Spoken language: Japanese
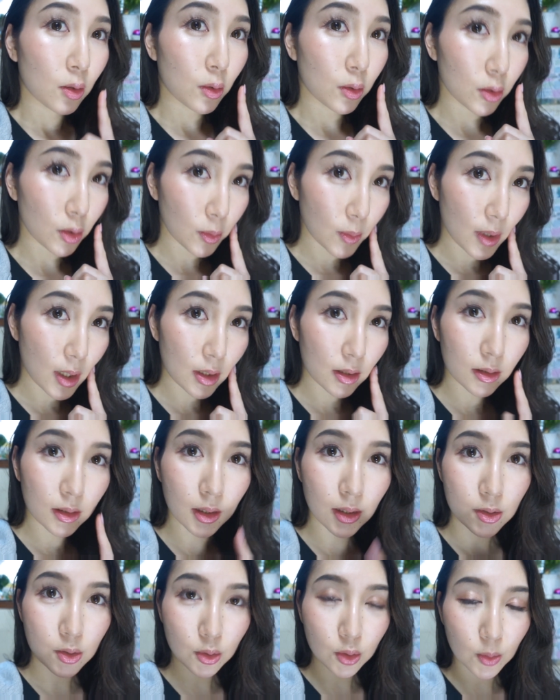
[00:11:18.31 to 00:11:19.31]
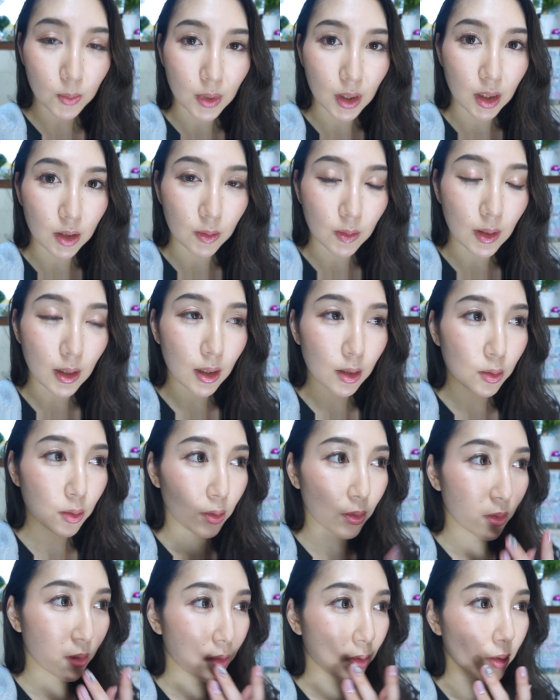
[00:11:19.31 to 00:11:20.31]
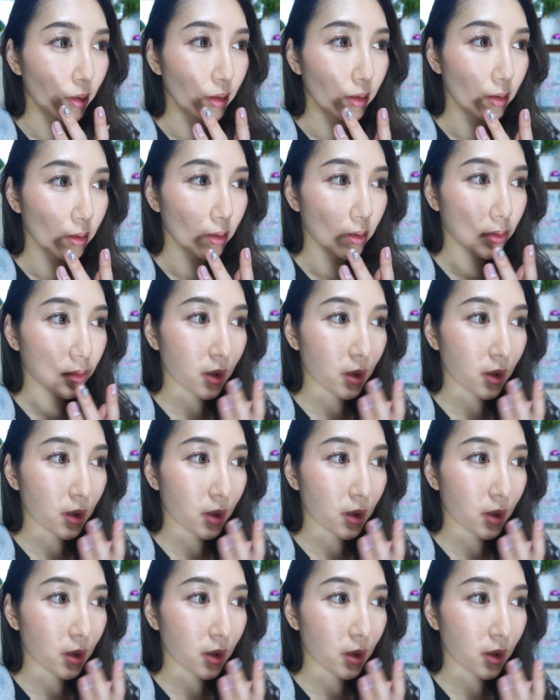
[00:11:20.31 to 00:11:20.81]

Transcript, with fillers: このファンデーションの場合は、こう、